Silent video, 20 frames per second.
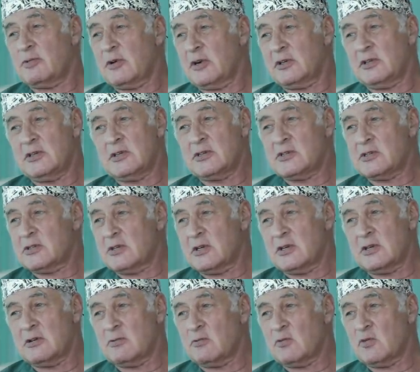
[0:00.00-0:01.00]

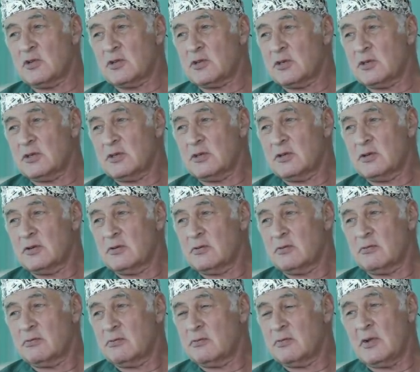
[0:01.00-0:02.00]
практически не
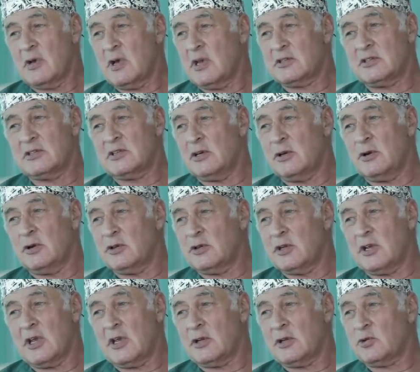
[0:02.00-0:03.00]
может,
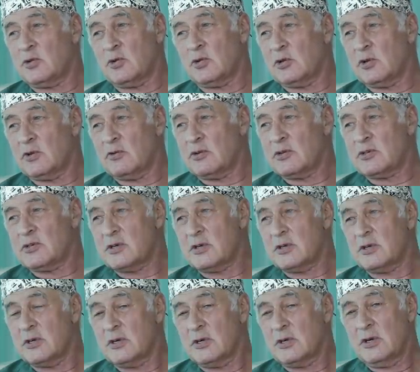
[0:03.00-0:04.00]
отделенная от туловища